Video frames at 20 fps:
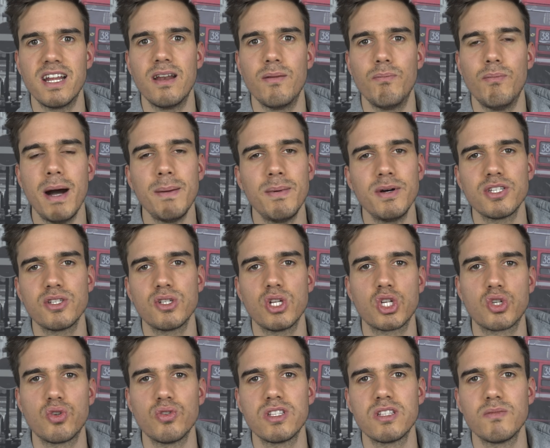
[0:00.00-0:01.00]
denn Mamas
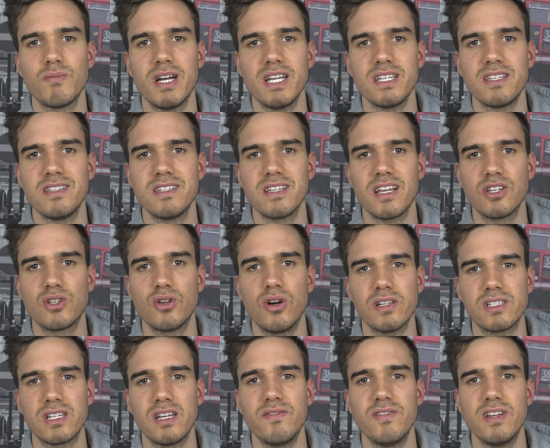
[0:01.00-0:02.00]
unterstützen meistens meistens ihre
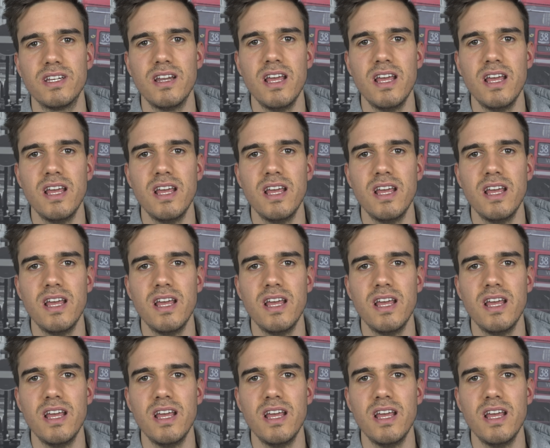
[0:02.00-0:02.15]
Tochter,